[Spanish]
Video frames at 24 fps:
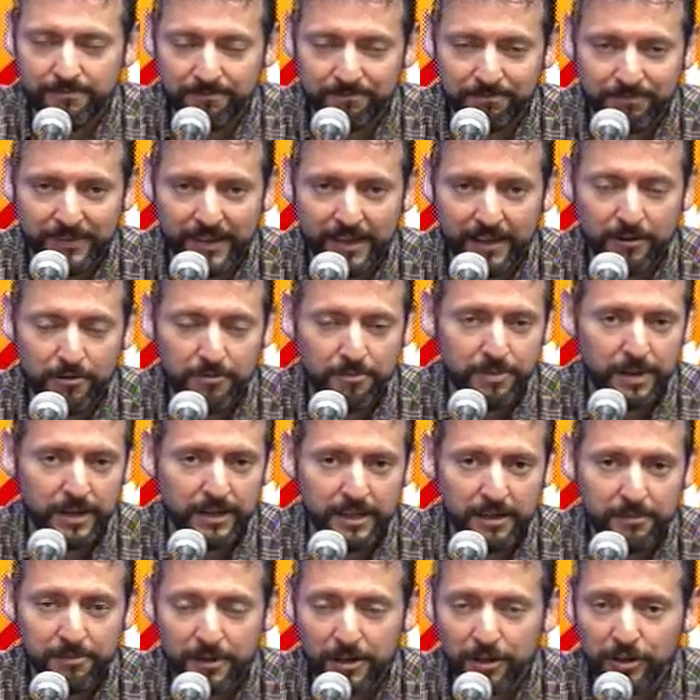de
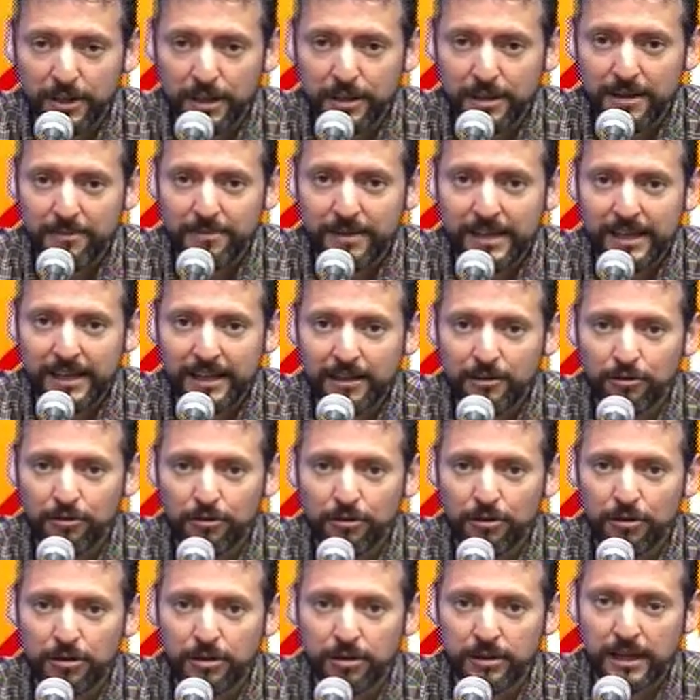compartir, perdón, esta mañana con
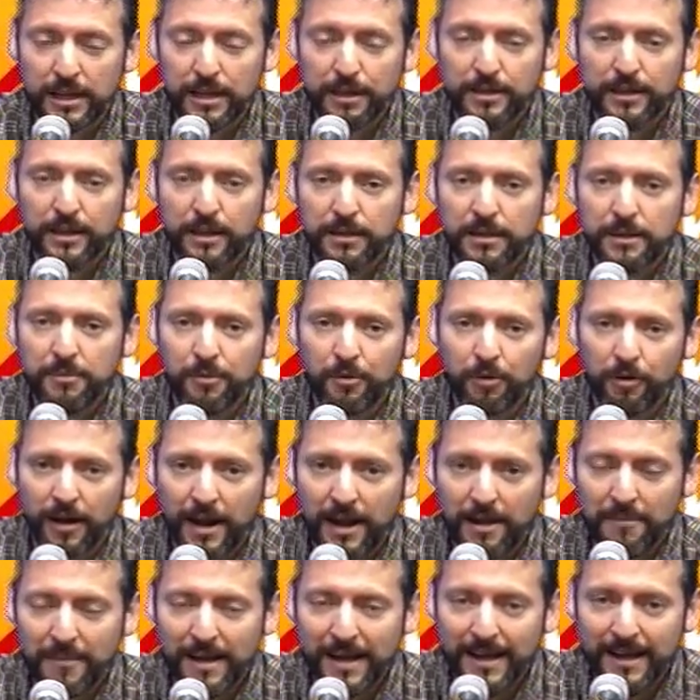todos ustedes en este
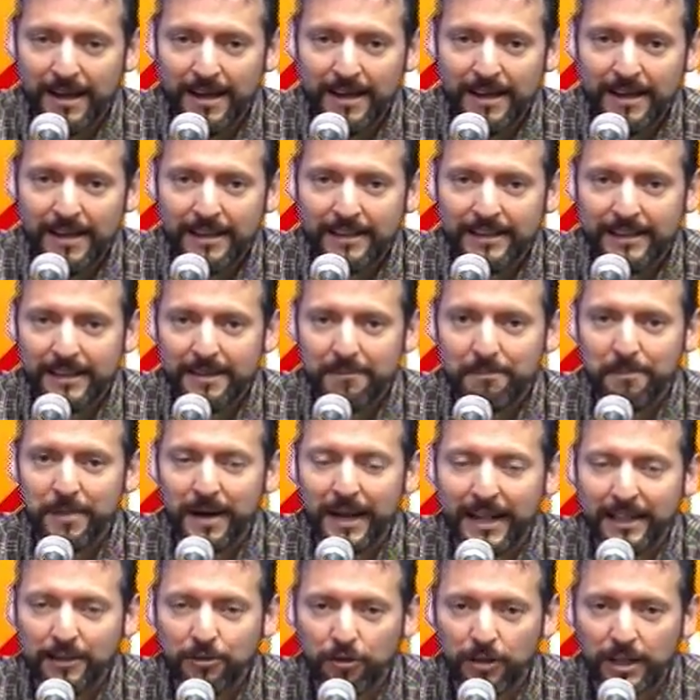programa de
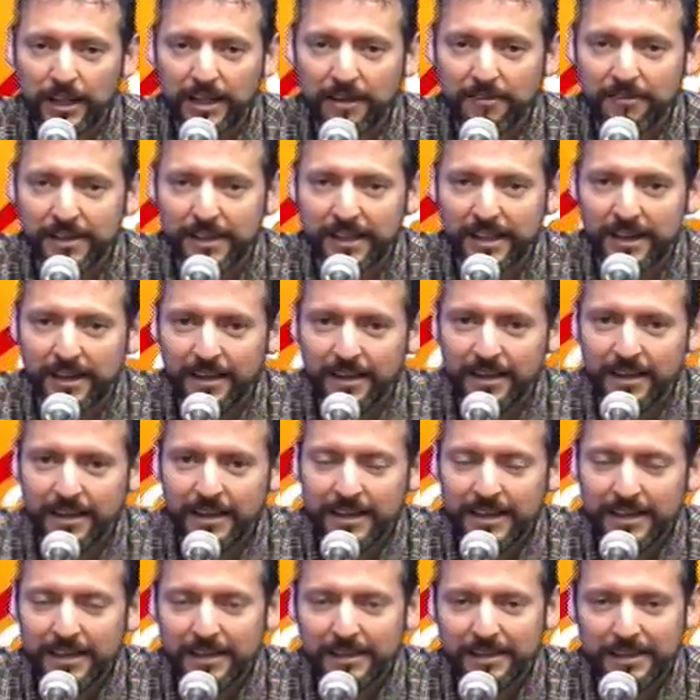Para toda la vida.
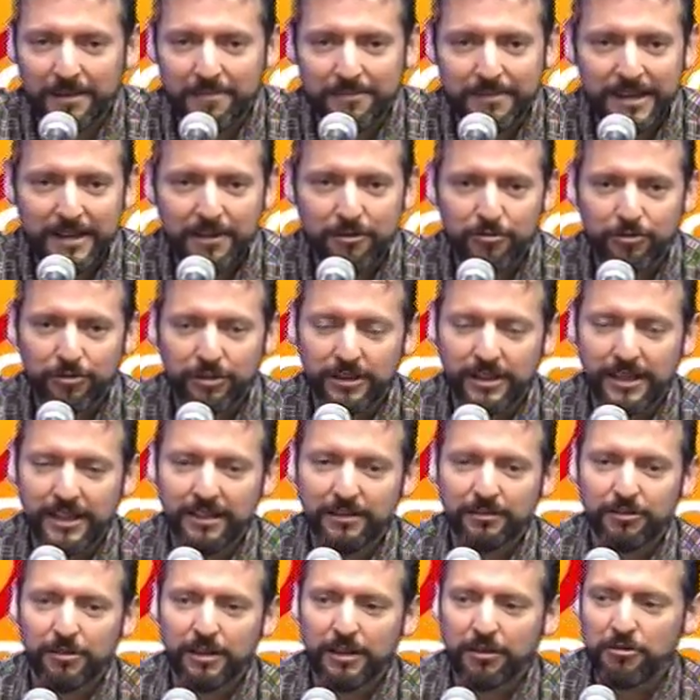Y también
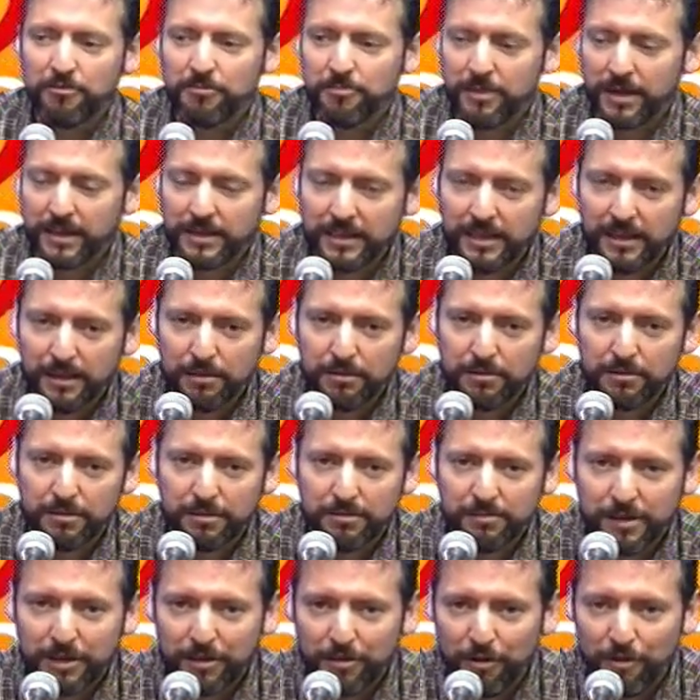contento de compartir estos
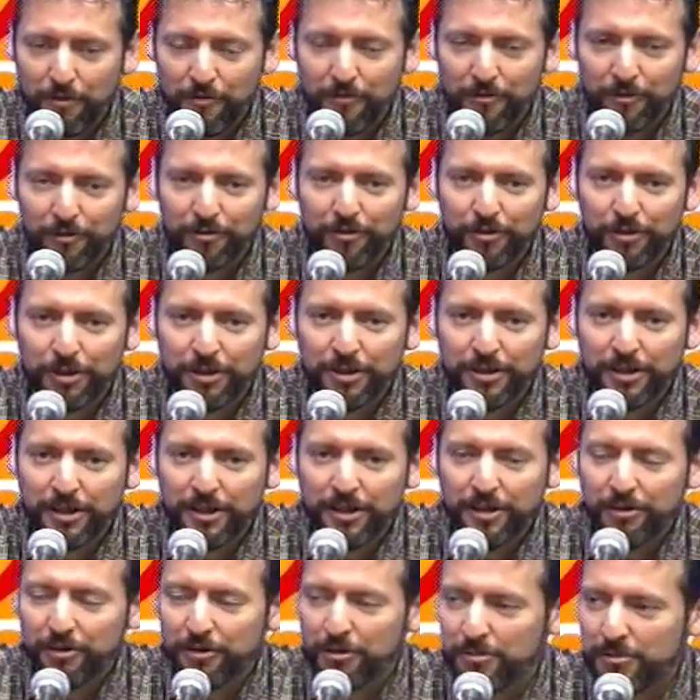micrófonos
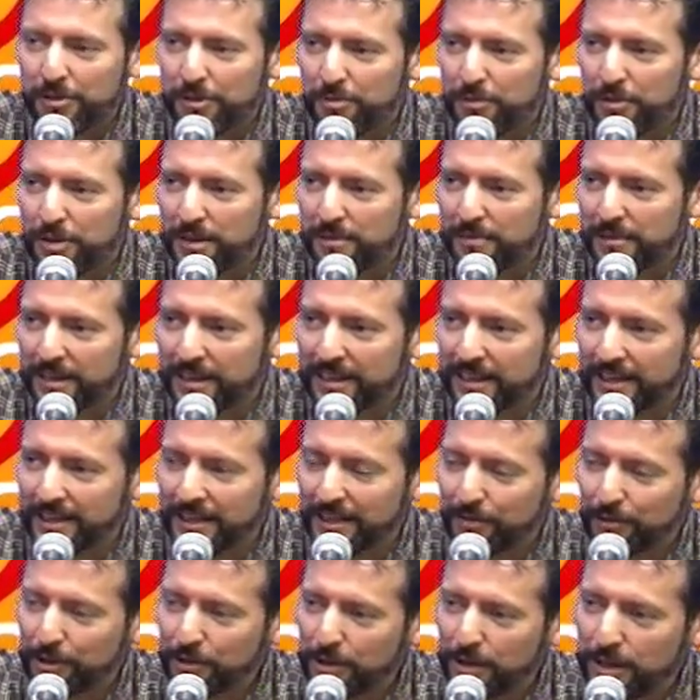con mi esposa Magdalena.
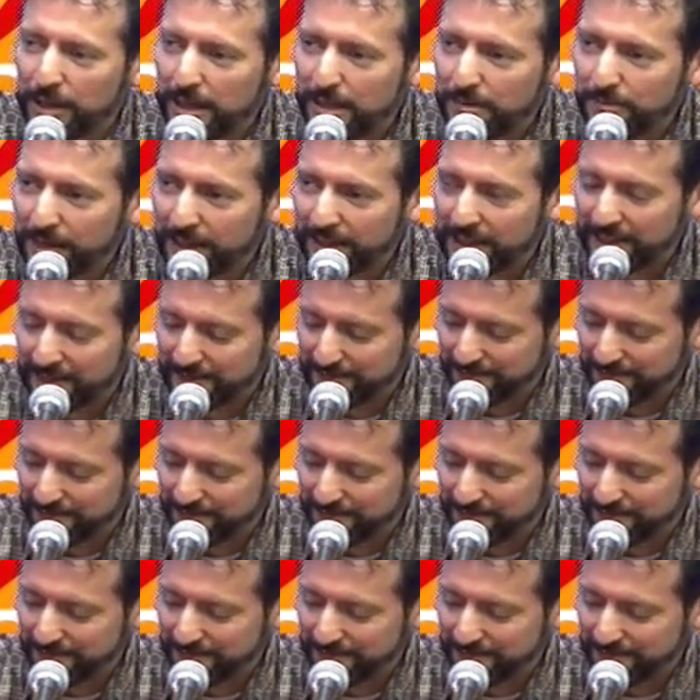Buenos días, Magda.